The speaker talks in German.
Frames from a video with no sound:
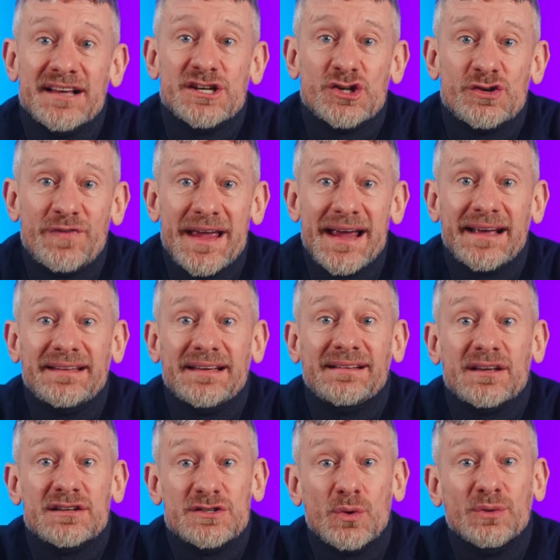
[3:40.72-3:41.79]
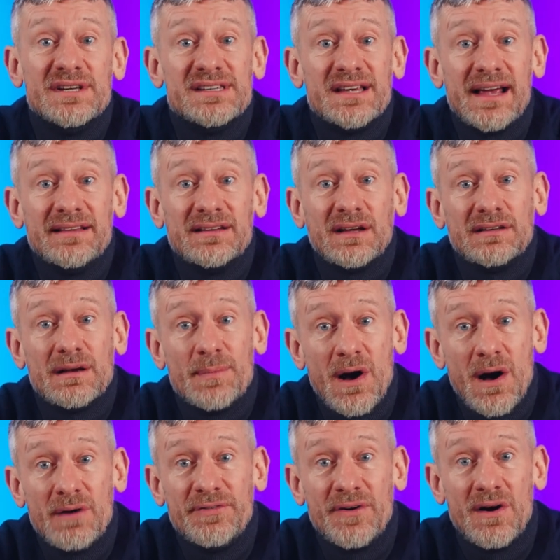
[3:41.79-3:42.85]
es ist wichtig, dass du dein Kind gerade am
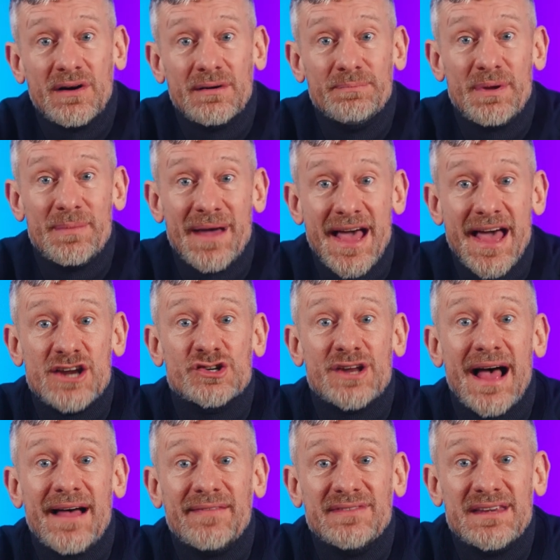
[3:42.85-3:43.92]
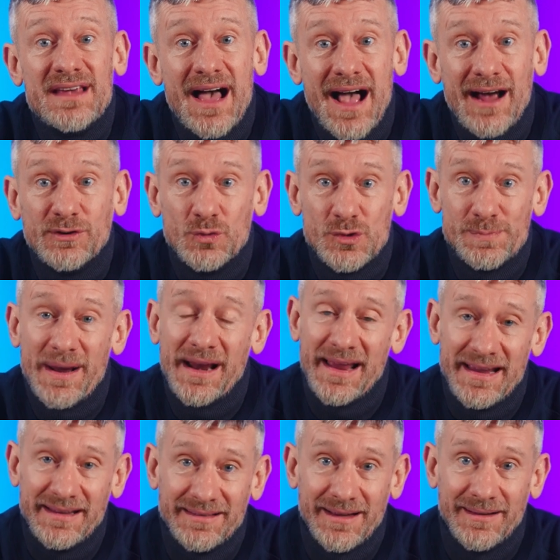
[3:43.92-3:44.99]
Anfang beim ersten Handy eng
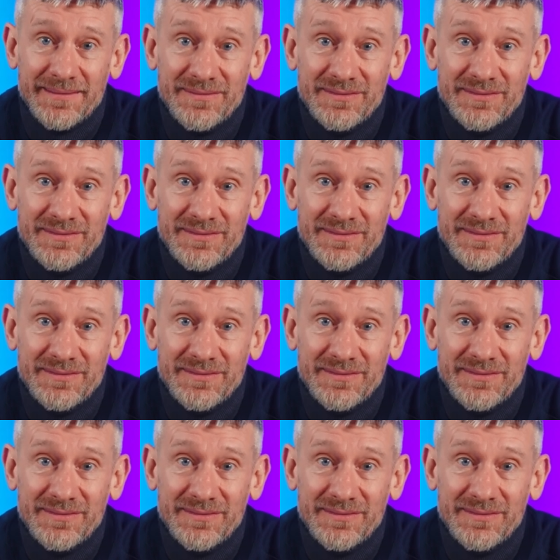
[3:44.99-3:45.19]
begleitest.